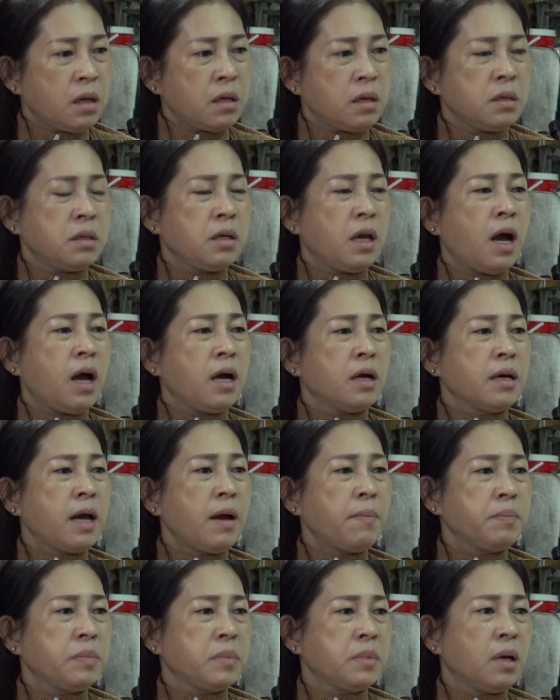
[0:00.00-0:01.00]
nhờ
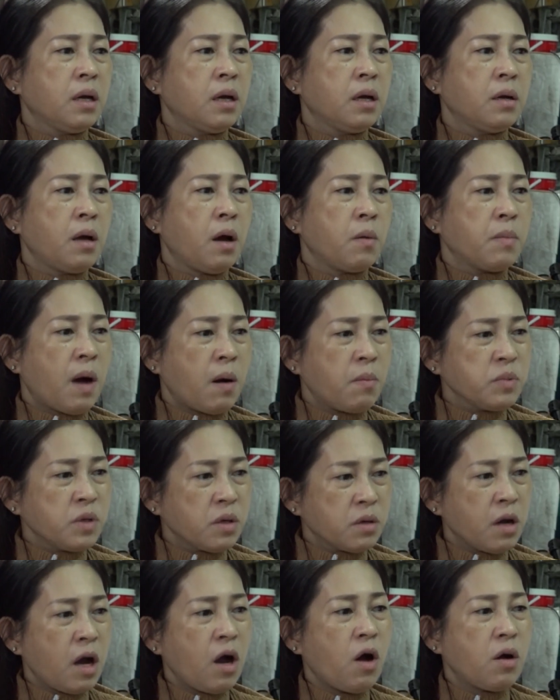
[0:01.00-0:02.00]
cấp học bổng
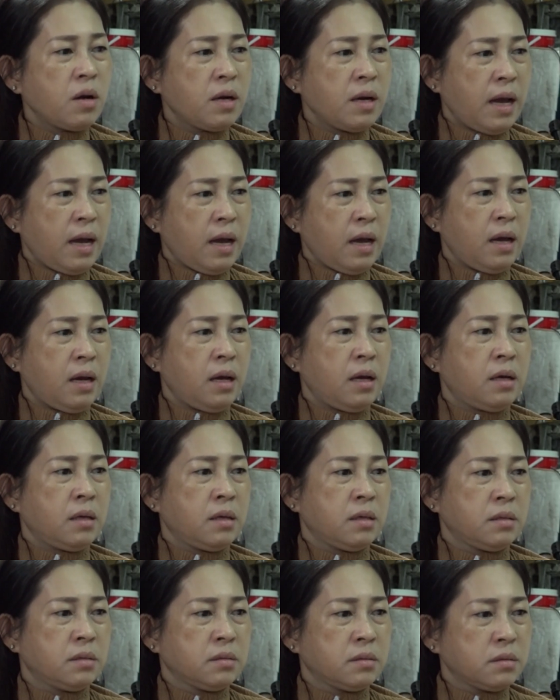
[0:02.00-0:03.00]
cho con
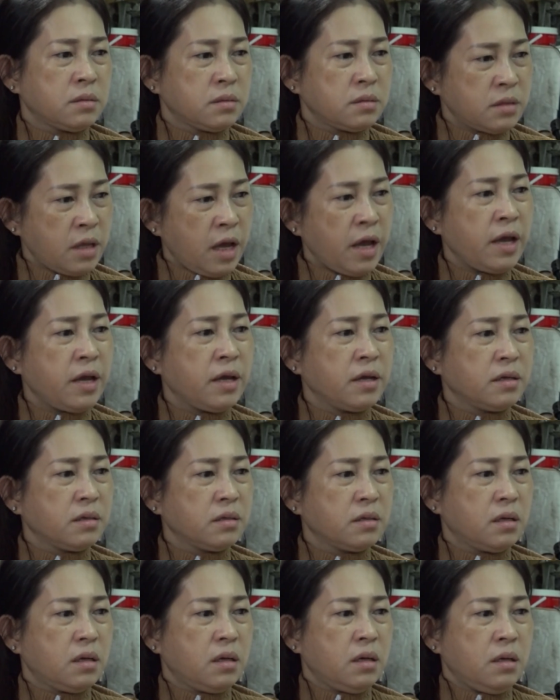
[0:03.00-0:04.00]
là
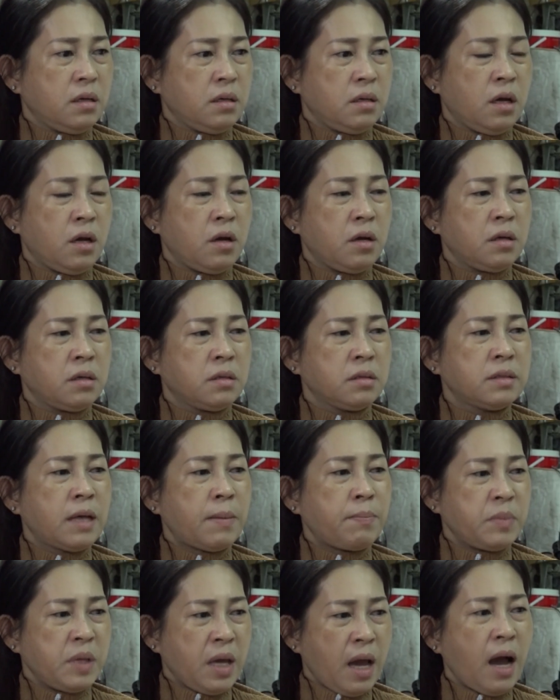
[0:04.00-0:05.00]
tiền, rồi
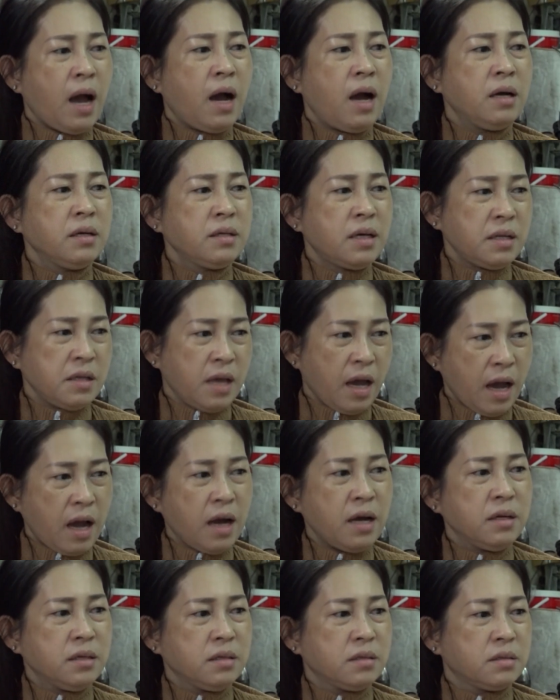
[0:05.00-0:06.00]
tập vở, sách
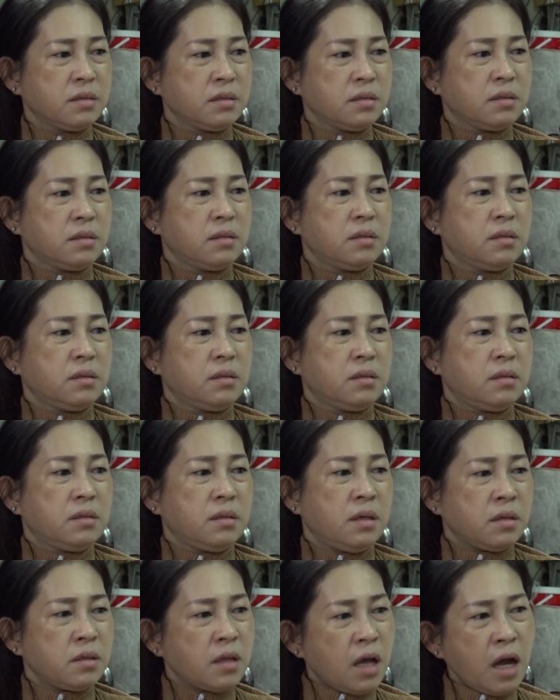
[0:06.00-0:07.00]
vở,
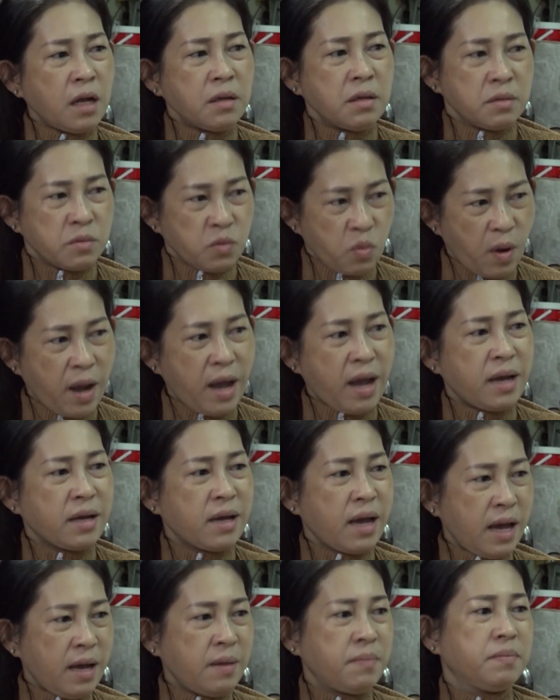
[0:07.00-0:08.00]
rồi Tết quà
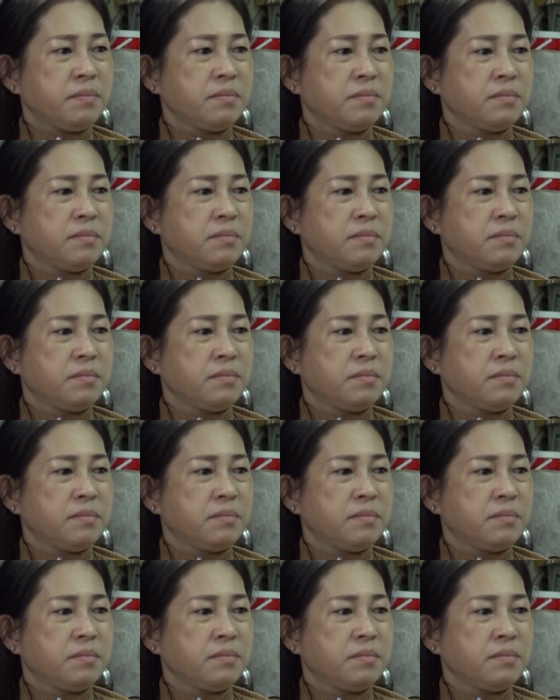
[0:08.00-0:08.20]
cáp.